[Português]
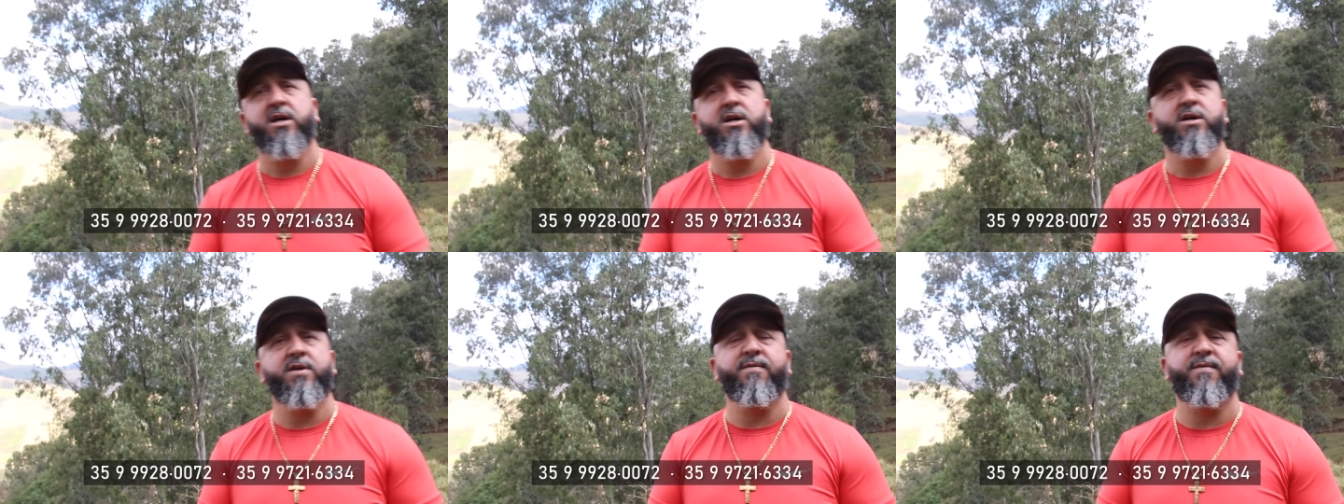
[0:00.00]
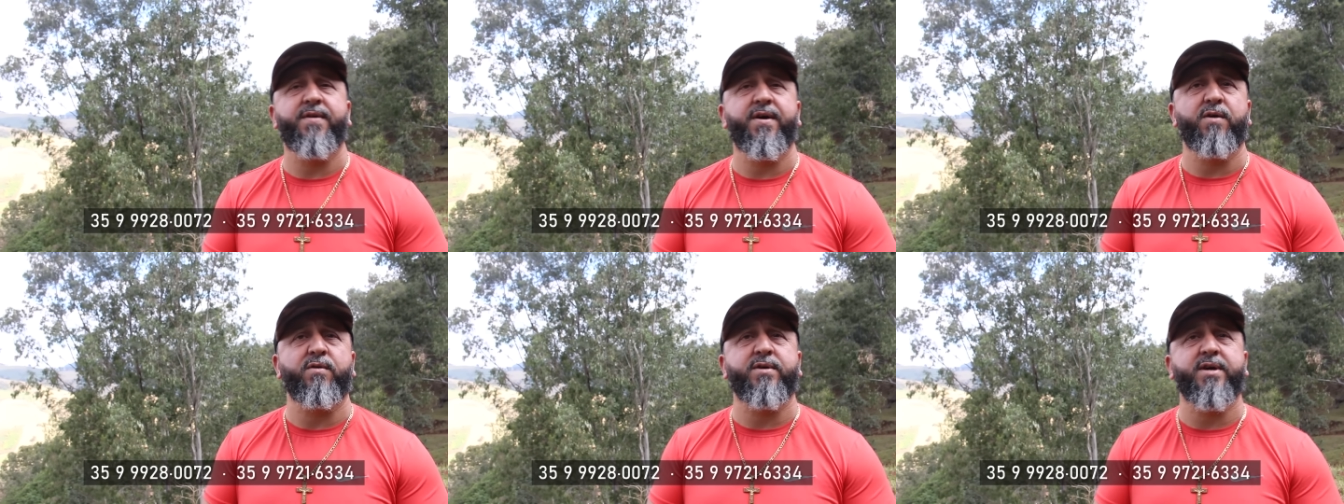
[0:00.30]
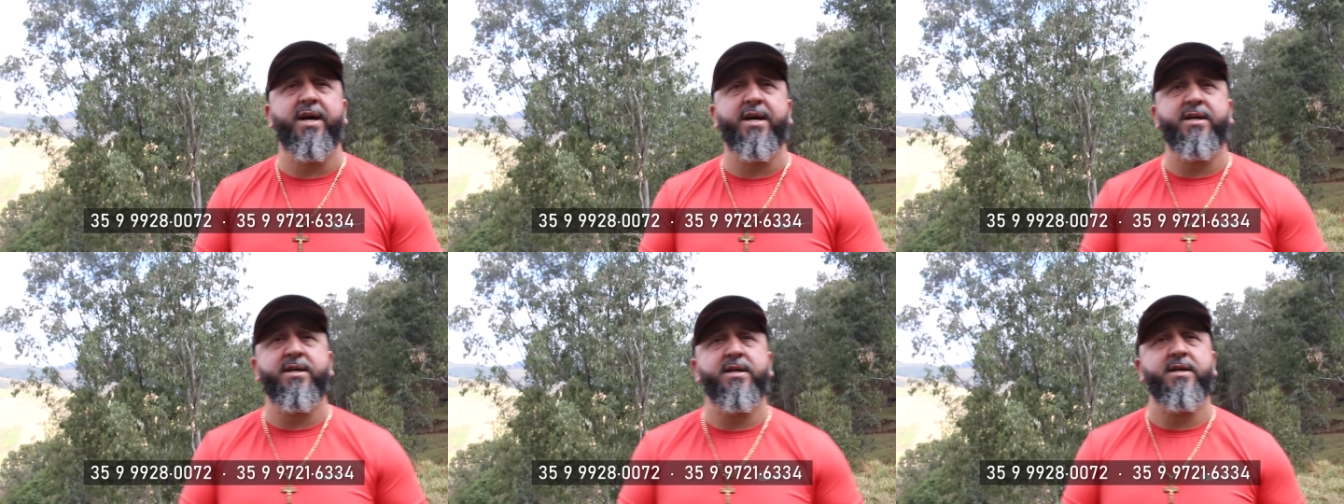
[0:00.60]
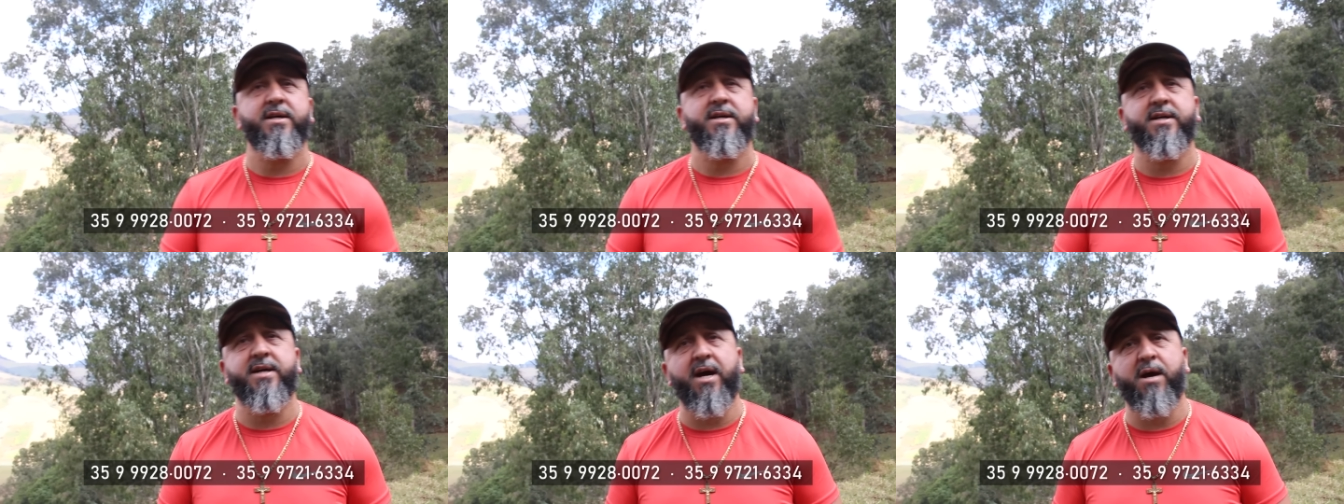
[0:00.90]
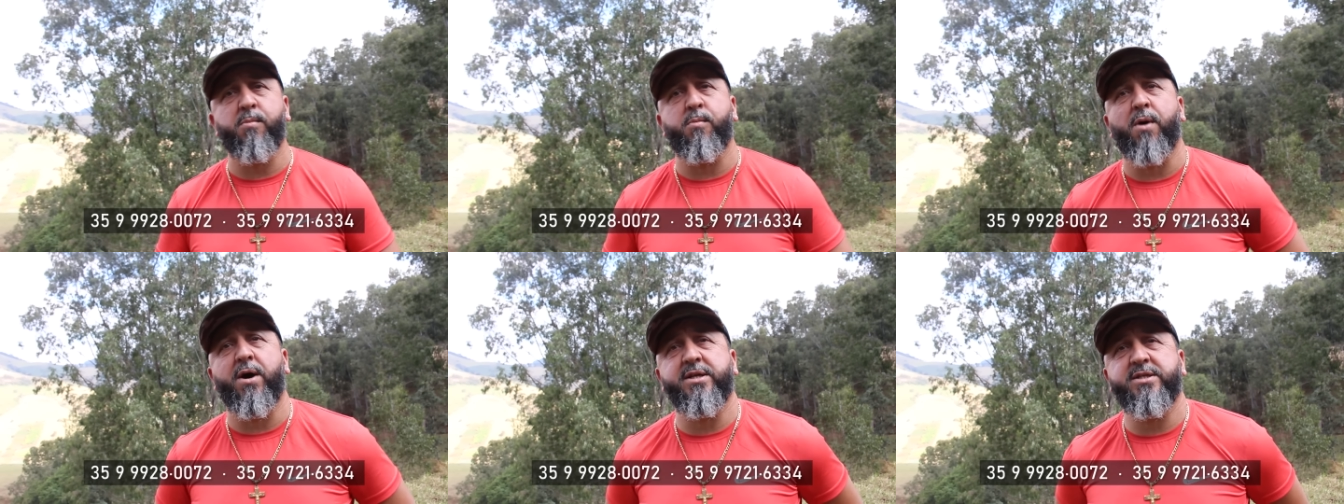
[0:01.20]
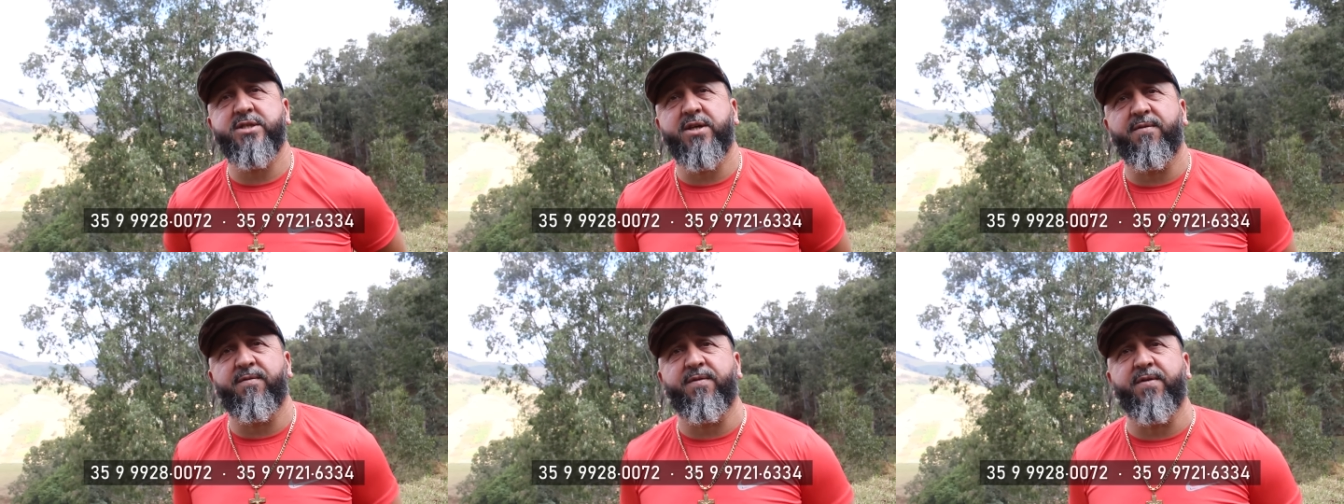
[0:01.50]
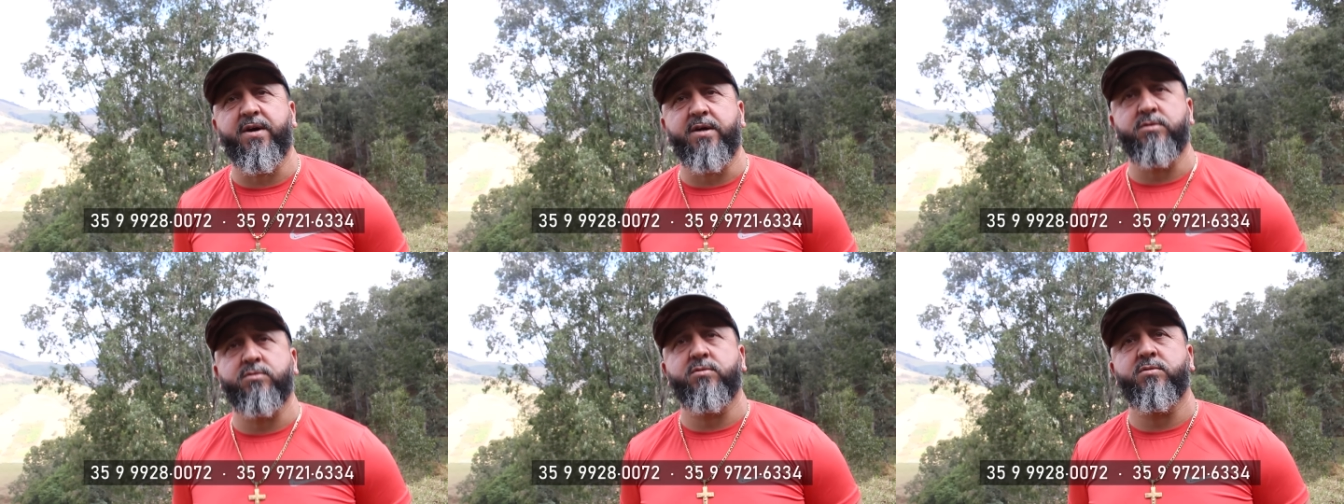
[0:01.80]
e ver o que, que, que pode ser
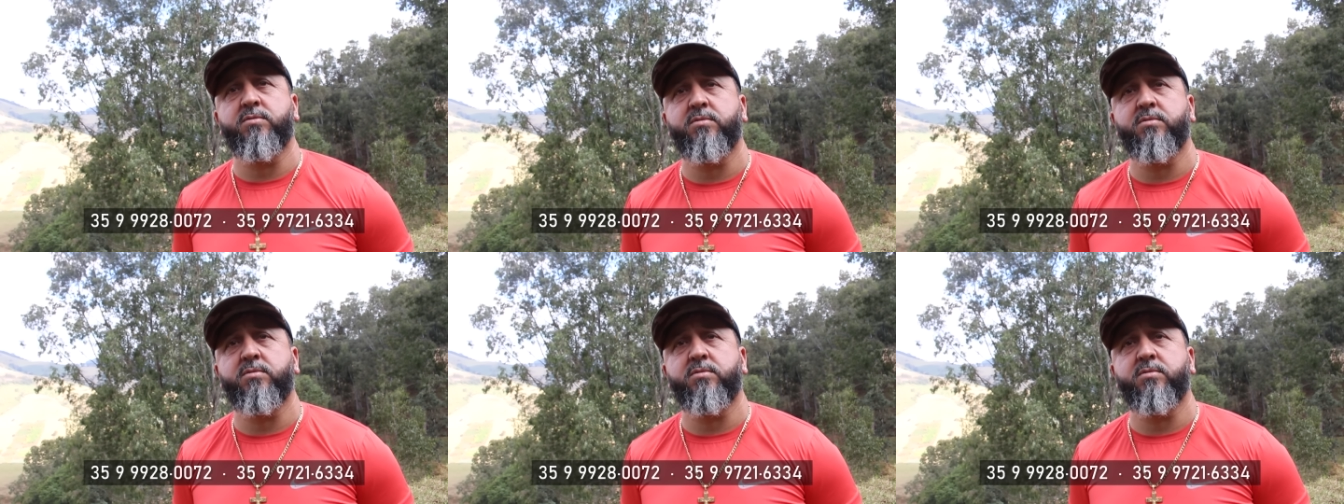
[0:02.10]
feito.